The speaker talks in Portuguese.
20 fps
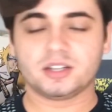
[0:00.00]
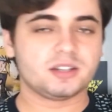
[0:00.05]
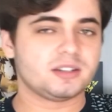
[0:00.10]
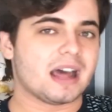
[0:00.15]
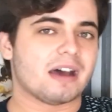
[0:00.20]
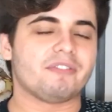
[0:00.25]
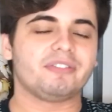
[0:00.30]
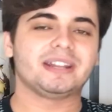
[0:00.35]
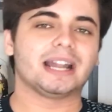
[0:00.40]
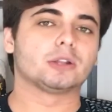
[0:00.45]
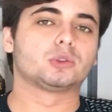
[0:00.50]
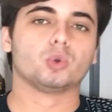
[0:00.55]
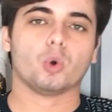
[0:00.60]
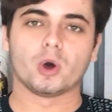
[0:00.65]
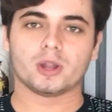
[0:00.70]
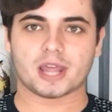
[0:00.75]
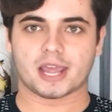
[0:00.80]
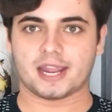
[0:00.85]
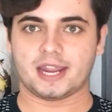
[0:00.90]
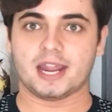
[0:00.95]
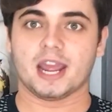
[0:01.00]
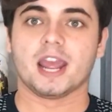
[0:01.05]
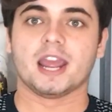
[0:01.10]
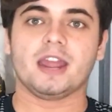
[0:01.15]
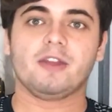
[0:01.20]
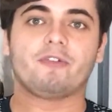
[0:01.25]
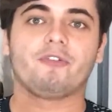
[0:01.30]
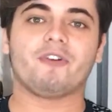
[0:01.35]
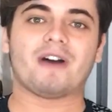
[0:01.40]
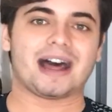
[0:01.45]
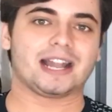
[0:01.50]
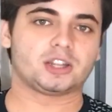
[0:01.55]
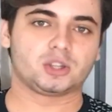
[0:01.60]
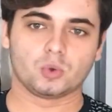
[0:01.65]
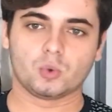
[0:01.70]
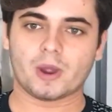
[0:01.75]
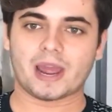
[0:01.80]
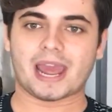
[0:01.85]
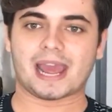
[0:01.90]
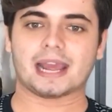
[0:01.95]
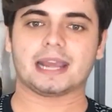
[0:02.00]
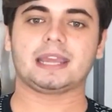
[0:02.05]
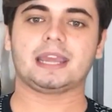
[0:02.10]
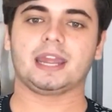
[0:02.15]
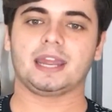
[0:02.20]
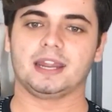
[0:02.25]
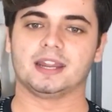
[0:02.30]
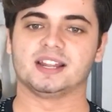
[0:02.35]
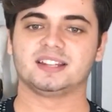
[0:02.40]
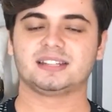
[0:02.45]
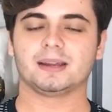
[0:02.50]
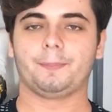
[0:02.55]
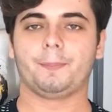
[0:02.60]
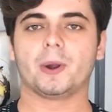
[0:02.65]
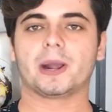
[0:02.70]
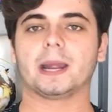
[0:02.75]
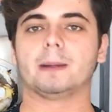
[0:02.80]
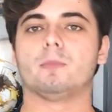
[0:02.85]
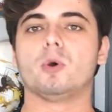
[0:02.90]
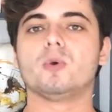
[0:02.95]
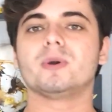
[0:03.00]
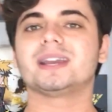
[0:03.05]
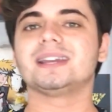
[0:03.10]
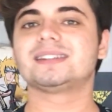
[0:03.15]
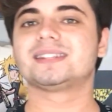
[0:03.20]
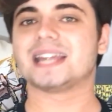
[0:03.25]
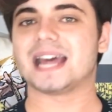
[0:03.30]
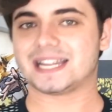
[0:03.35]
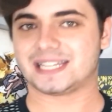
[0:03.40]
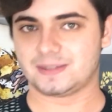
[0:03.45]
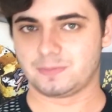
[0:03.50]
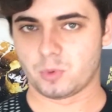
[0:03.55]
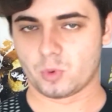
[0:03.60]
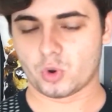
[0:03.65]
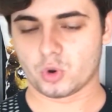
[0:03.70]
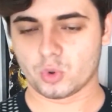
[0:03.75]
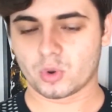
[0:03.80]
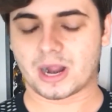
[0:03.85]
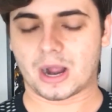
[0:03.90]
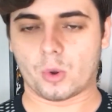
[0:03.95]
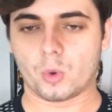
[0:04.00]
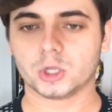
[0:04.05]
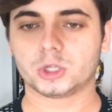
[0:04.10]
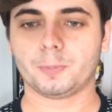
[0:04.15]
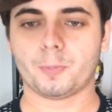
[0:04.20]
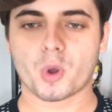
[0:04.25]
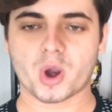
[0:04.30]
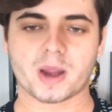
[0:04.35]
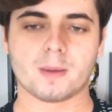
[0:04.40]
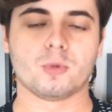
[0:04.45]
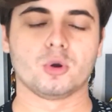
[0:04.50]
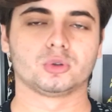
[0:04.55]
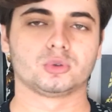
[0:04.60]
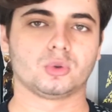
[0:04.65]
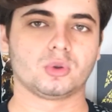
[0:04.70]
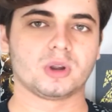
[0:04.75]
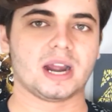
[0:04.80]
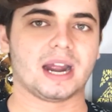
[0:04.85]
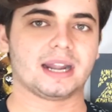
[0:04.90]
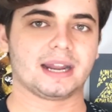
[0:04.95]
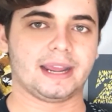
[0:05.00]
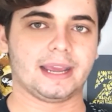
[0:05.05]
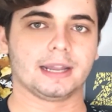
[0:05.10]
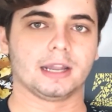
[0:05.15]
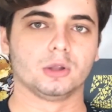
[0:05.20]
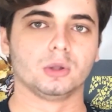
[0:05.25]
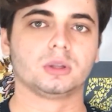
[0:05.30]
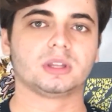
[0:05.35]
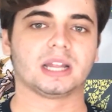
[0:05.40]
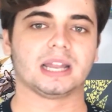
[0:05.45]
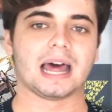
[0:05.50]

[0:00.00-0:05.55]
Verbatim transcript: da vida toda aí. E fato é que, se a Pokémon quisesse colocar outro Pokémon no lugar daquela luta